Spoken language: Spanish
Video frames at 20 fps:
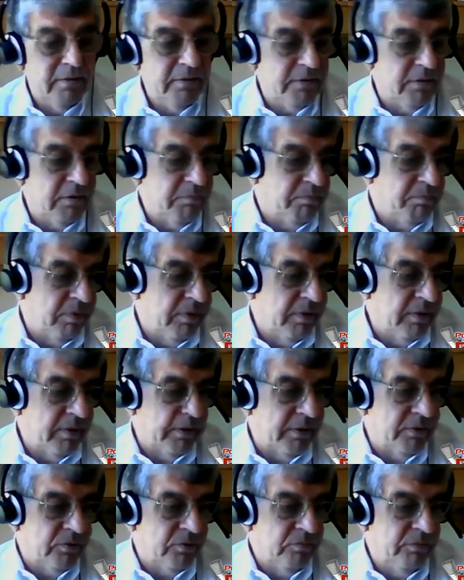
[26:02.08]
se puede
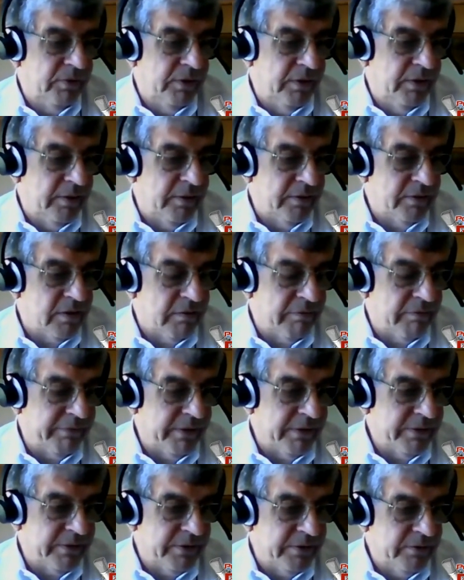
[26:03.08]
resumir en esa
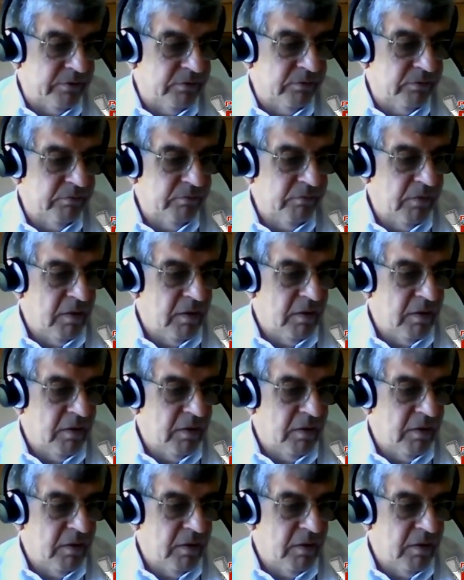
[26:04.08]
frase, ¿no?